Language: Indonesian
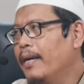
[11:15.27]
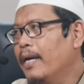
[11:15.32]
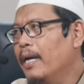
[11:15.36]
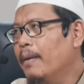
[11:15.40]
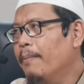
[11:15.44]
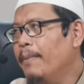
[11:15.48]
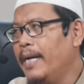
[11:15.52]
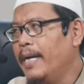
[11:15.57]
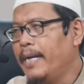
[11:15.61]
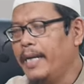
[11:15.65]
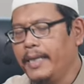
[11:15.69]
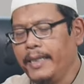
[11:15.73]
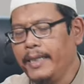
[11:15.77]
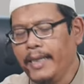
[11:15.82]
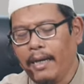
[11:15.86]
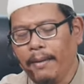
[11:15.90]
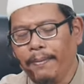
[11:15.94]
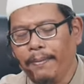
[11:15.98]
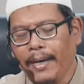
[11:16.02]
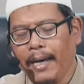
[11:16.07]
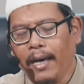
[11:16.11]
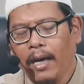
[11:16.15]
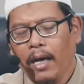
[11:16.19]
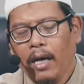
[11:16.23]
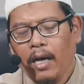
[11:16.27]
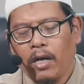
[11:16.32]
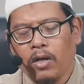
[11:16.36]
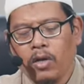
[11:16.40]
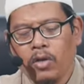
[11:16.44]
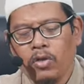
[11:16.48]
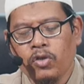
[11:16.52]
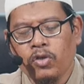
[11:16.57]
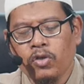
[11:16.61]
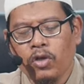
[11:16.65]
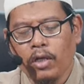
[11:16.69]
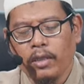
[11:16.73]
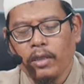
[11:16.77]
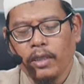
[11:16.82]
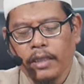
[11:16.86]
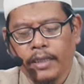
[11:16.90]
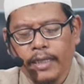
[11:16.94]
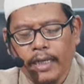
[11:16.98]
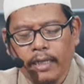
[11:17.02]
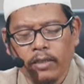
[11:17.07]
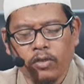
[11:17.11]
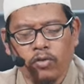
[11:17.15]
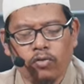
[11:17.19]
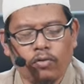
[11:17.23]
Maknanya apa? Rasulullah
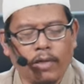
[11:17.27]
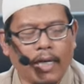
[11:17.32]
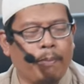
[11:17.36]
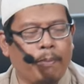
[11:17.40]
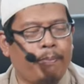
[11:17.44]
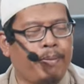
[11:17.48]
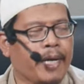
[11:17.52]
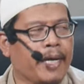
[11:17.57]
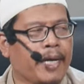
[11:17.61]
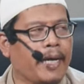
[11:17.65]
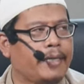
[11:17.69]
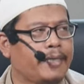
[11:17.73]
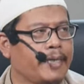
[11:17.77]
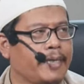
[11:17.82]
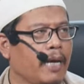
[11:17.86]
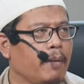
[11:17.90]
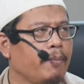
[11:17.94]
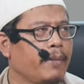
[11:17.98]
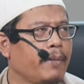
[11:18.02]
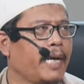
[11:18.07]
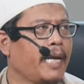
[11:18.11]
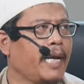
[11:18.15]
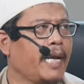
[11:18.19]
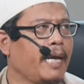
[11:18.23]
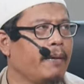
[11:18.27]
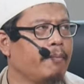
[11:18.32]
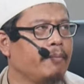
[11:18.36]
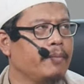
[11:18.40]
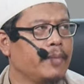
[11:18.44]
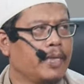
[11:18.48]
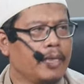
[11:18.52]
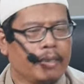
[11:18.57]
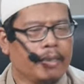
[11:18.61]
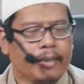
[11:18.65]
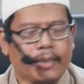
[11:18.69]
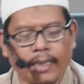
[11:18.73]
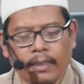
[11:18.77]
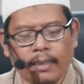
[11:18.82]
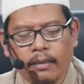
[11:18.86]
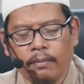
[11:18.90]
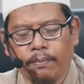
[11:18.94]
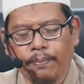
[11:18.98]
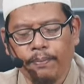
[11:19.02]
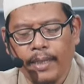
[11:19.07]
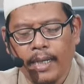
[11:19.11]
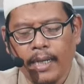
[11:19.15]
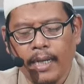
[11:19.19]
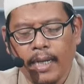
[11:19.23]
tidak suka begadang malam
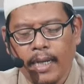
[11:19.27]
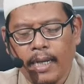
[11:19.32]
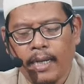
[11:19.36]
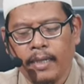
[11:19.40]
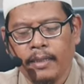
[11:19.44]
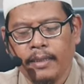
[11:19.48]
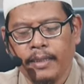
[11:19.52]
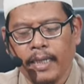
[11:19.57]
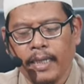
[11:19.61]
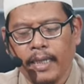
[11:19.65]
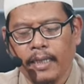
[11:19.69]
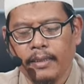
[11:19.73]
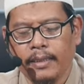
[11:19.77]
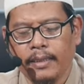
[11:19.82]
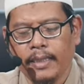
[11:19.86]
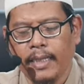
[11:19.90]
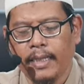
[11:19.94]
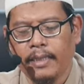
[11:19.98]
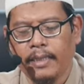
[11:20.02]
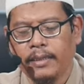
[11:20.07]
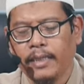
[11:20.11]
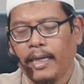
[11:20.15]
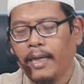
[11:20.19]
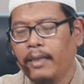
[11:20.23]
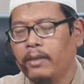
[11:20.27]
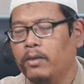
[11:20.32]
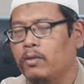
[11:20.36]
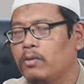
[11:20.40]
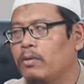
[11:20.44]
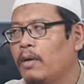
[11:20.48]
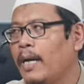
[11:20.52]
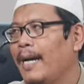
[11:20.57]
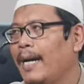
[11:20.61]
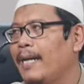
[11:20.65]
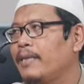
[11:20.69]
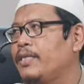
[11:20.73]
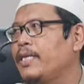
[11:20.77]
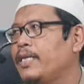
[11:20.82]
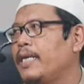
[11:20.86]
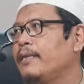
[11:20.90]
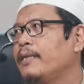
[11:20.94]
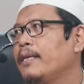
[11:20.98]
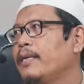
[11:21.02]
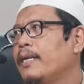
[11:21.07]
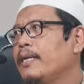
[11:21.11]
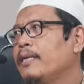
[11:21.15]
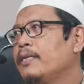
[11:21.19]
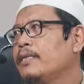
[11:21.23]
tanpa adanya satu
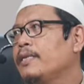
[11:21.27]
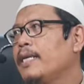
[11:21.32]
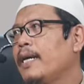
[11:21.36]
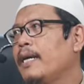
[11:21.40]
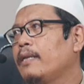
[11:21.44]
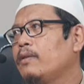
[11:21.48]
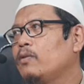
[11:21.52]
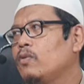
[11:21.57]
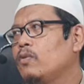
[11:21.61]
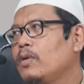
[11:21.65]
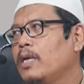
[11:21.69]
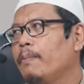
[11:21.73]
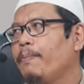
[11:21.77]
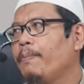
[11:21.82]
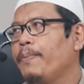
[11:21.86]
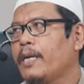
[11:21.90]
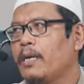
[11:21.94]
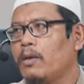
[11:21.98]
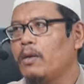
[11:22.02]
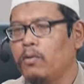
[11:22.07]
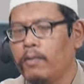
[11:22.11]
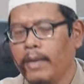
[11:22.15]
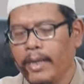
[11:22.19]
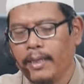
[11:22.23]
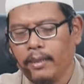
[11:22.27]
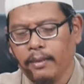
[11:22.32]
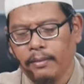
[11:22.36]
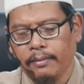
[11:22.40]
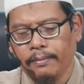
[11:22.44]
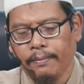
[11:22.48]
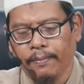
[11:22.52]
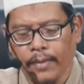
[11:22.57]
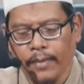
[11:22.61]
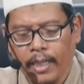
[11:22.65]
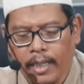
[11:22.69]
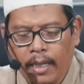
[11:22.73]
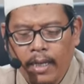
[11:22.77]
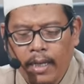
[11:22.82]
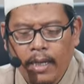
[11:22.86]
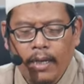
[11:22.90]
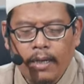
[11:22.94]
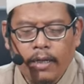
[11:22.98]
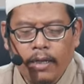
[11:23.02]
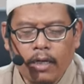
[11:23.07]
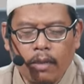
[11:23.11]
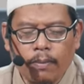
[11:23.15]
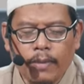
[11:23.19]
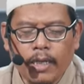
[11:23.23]
hajat, satu keperluan.
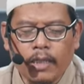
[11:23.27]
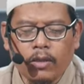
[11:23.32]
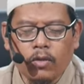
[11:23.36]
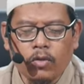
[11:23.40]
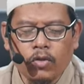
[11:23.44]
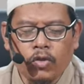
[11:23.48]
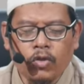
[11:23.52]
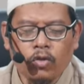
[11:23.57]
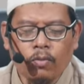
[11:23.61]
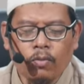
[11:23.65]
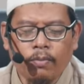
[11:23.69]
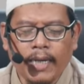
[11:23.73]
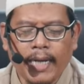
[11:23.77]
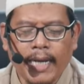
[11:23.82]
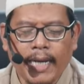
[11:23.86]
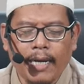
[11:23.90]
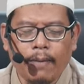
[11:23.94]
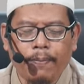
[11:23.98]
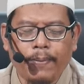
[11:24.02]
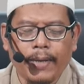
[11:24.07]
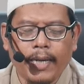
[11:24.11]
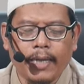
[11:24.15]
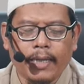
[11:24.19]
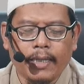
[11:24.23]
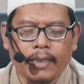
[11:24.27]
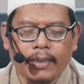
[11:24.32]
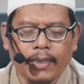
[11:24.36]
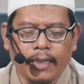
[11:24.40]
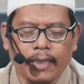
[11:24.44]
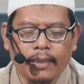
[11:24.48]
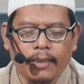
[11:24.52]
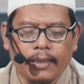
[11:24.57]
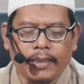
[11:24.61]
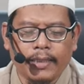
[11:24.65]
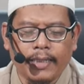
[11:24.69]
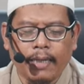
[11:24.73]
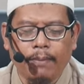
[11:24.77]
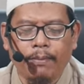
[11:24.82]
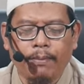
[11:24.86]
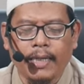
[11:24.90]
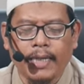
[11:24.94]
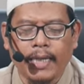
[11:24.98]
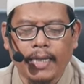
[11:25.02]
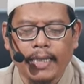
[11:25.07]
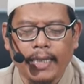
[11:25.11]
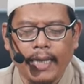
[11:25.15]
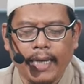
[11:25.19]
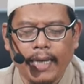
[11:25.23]
Nomor tujuh, mengapa kita tidak
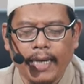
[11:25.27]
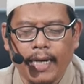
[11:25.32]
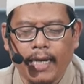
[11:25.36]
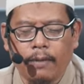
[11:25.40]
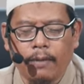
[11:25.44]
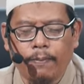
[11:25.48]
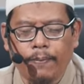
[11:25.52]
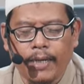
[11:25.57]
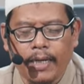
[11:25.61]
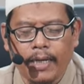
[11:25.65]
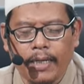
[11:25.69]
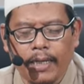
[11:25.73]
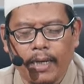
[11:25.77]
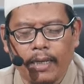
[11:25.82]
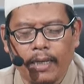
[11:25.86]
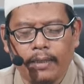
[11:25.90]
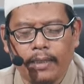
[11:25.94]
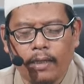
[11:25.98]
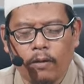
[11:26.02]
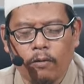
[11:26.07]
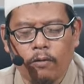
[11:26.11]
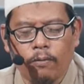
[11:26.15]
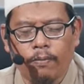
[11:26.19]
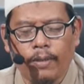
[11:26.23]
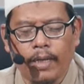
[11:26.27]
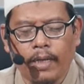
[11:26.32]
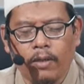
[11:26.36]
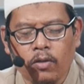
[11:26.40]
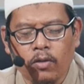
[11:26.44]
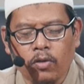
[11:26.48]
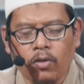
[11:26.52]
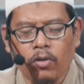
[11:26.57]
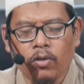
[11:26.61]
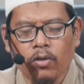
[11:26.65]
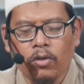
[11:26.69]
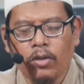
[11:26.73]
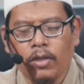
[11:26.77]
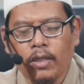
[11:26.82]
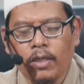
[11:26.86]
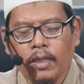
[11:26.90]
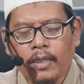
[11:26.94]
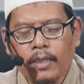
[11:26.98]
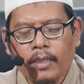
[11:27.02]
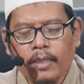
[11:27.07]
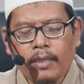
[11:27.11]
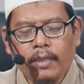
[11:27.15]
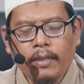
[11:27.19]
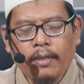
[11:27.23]
merayakan perayaan tahun baru?
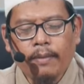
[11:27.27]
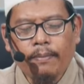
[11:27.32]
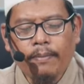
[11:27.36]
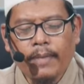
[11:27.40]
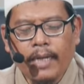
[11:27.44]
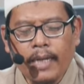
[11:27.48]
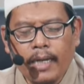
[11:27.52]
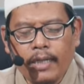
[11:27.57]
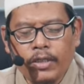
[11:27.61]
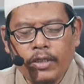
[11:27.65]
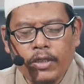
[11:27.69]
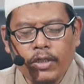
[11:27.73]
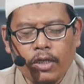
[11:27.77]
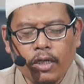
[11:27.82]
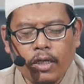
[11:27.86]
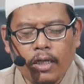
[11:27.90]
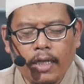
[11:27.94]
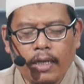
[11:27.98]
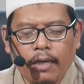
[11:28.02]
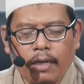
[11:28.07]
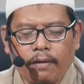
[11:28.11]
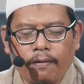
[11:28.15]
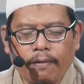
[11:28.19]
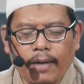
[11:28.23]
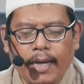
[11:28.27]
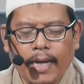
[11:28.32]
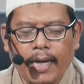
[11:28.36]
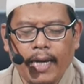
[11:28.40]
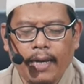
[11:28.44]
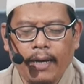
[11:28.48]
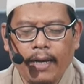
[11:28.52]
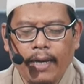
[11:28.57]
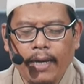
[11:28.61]
Ma'asyiral ikhwah,